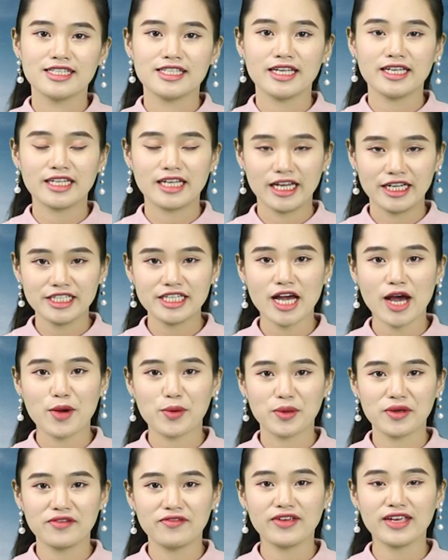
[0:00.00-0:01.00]
Xin kính chào
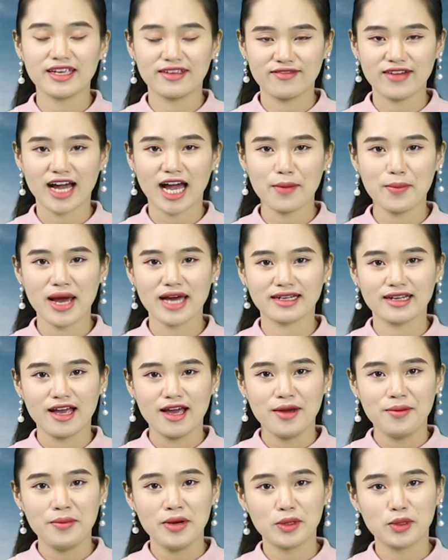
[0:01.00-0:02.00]
quý vị và các bạn.
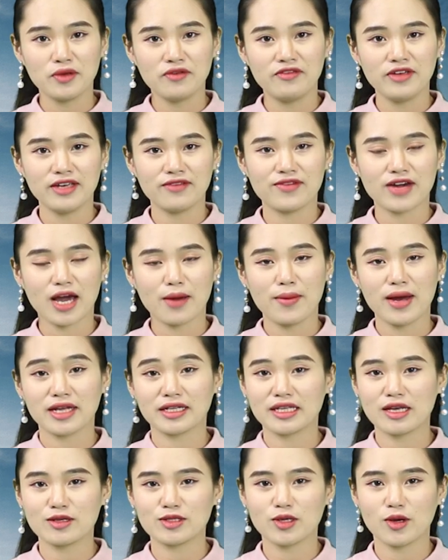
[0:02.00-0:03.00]
Mời quý vị và các bạn
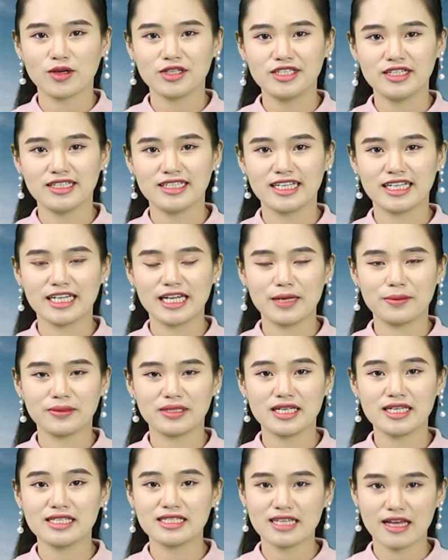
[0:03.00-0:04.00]
theo dõi chương trình Điểm
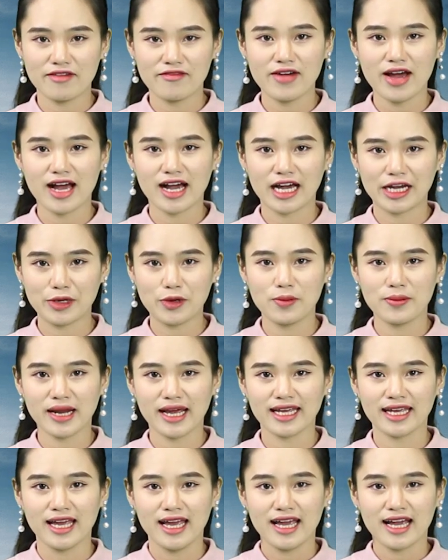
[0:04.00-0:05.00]
tin giá vàng ngày hôm
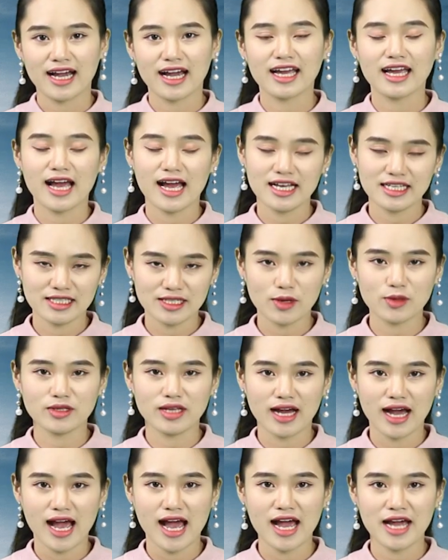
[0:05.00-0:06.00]
nay, ngày 26
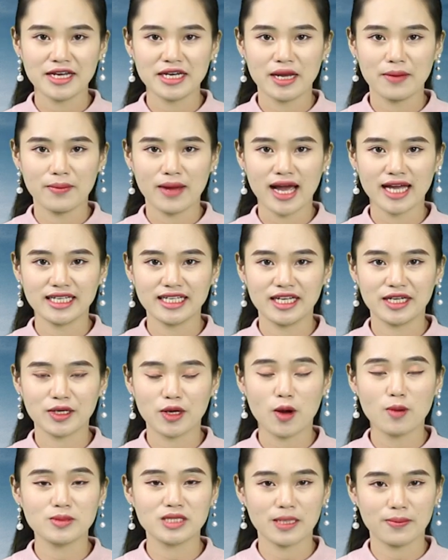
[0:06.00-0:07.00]
tháng 2 năm
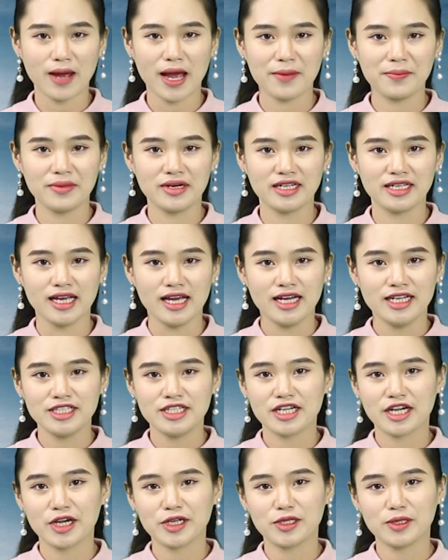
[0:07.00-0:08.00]
2020
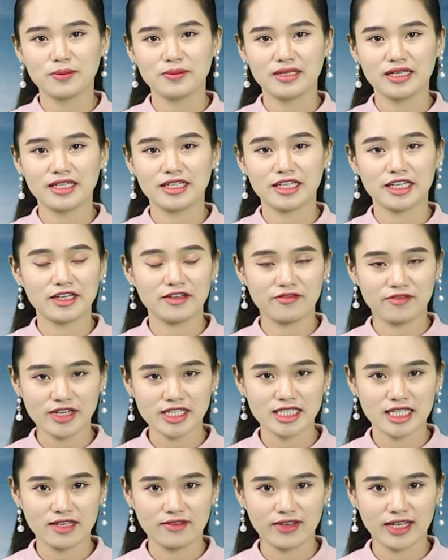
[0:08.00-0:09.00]
trên kênh thông tin
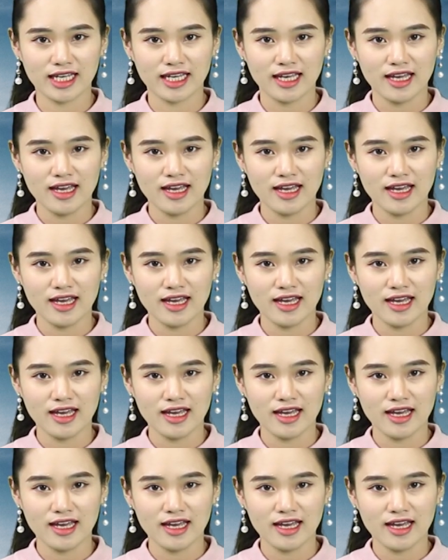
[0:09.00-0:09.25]
Invest TV.